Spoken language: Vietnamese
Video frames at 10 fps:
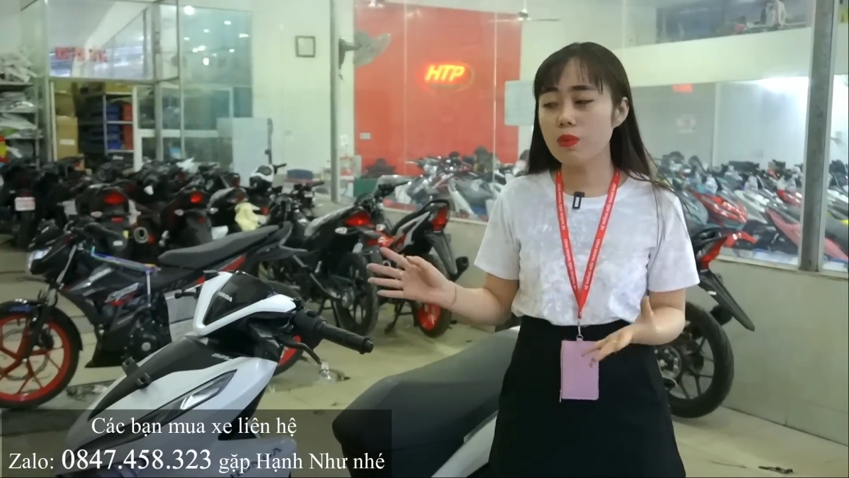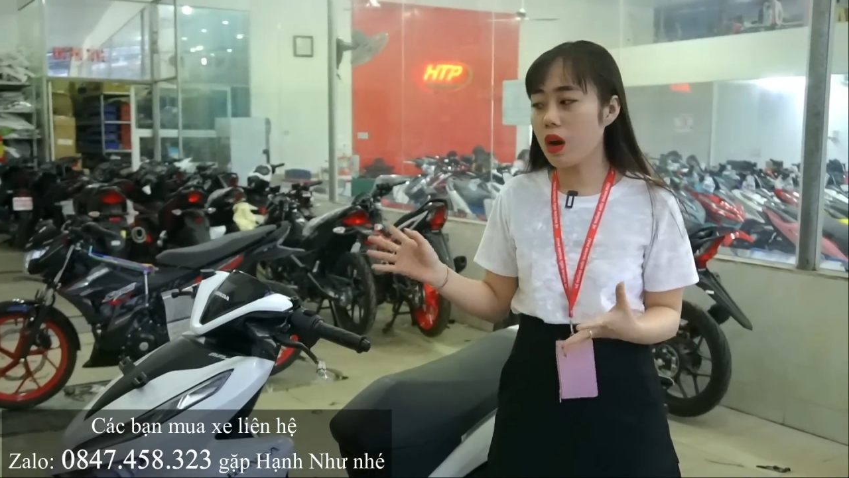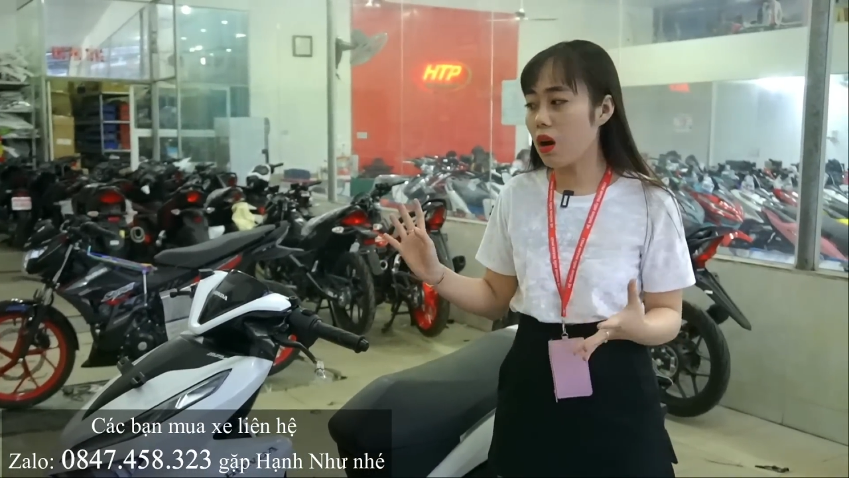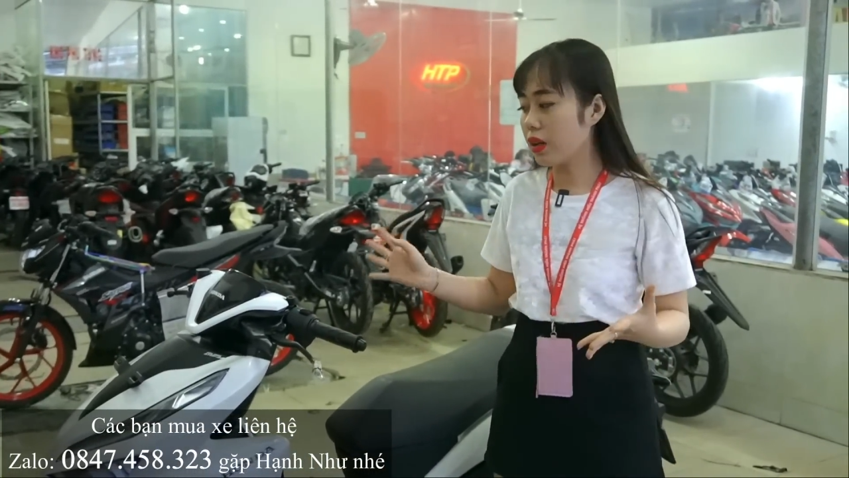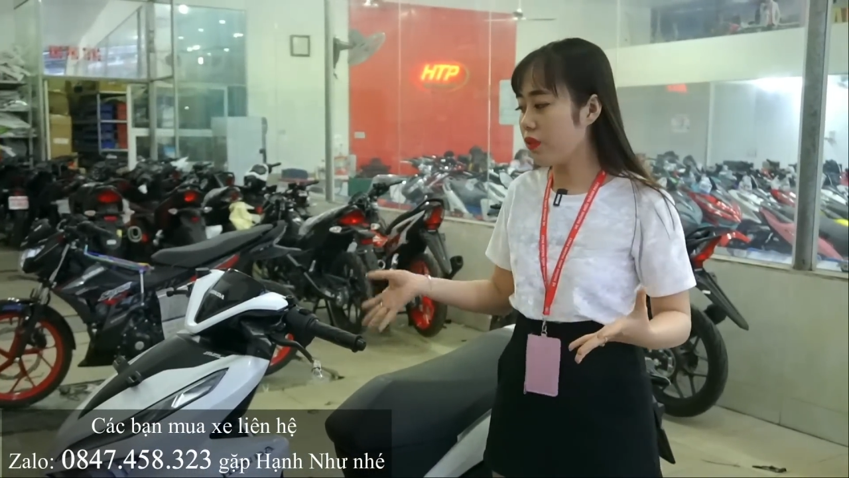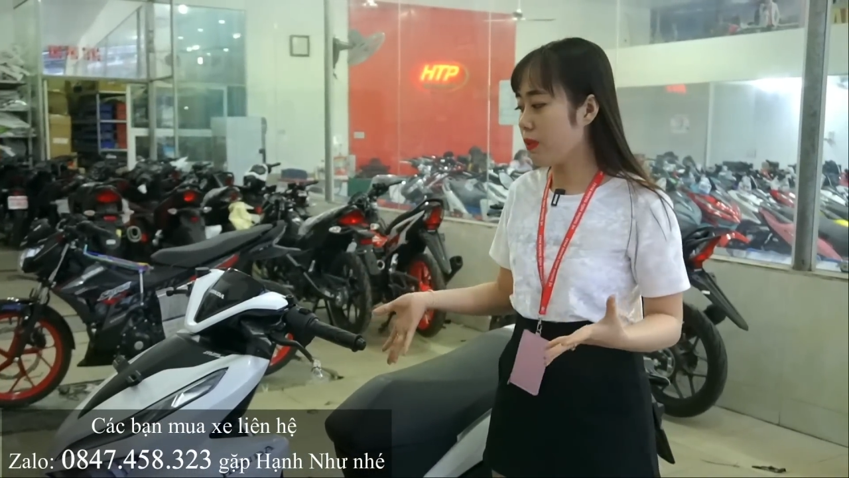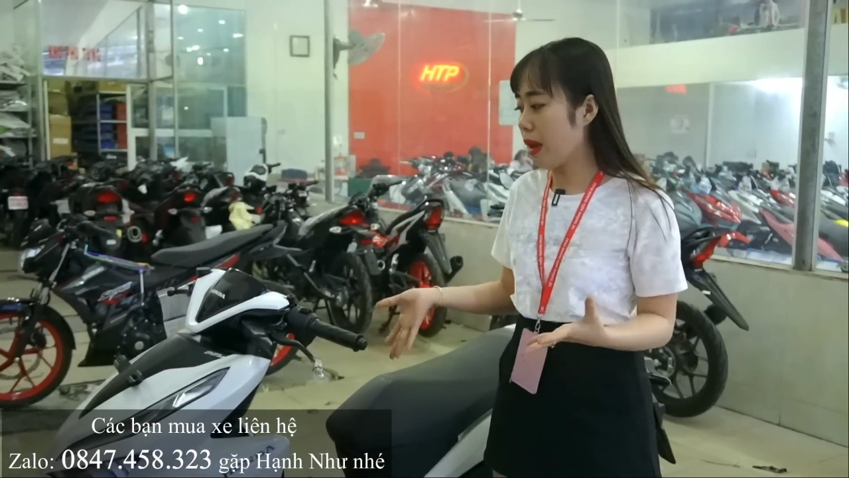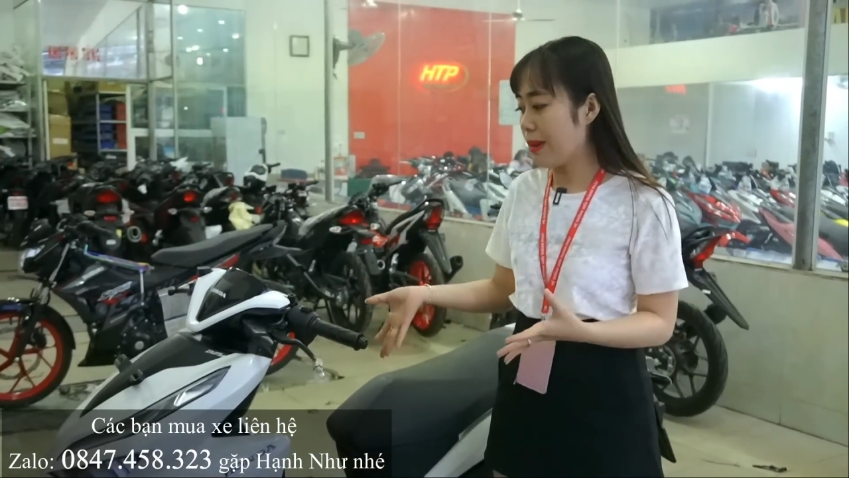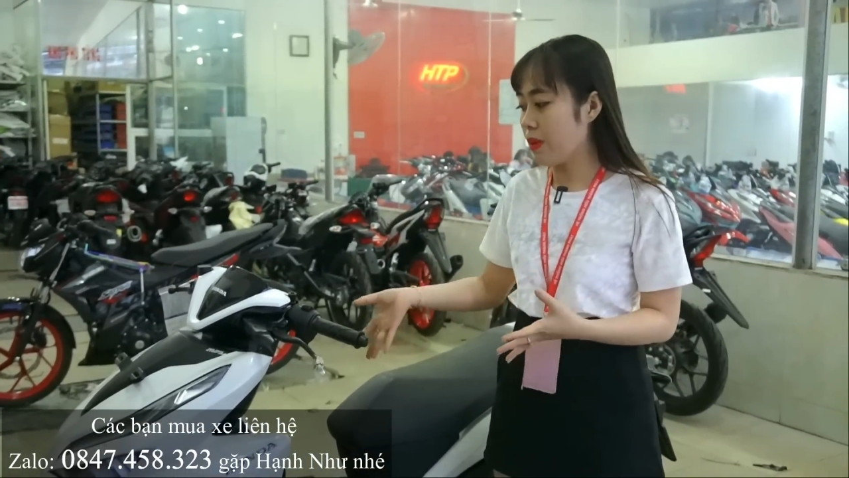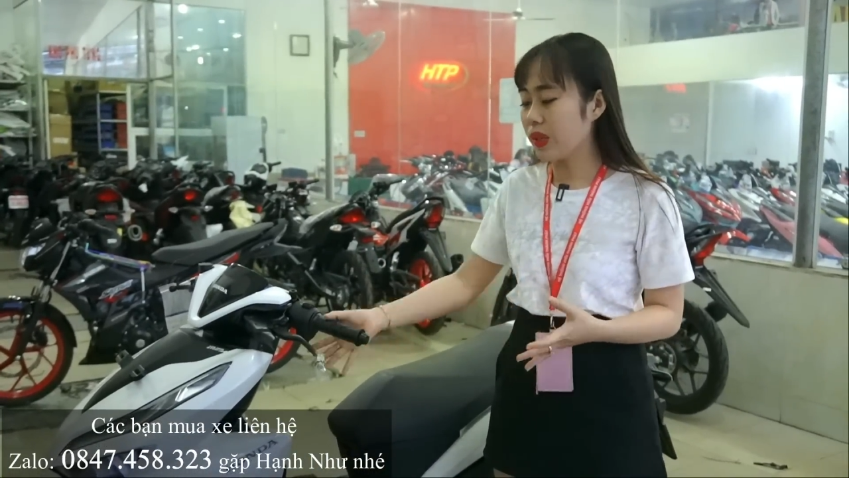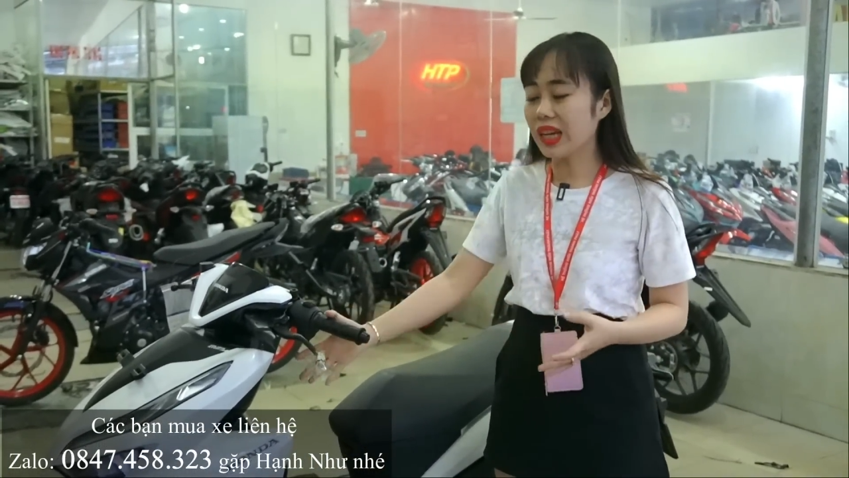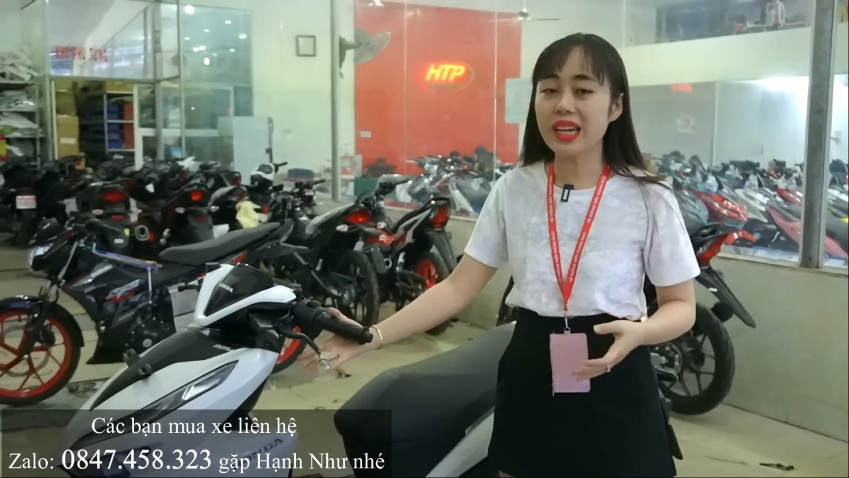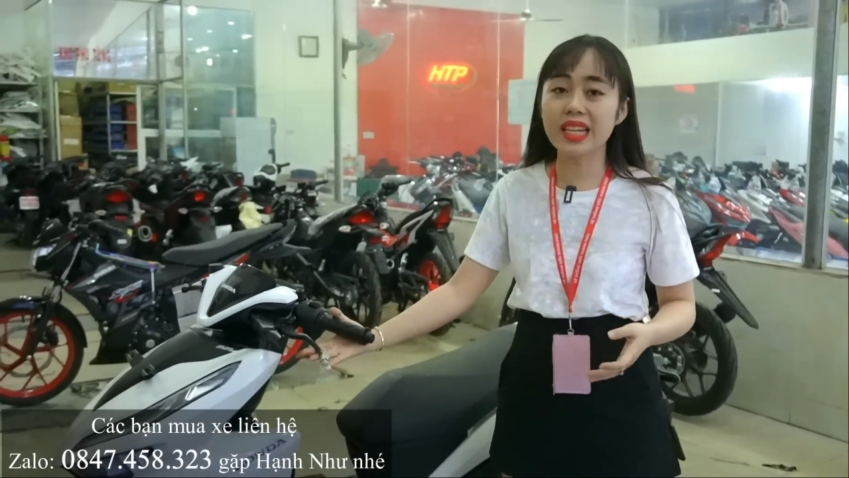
nó không còn cái phiên bản màu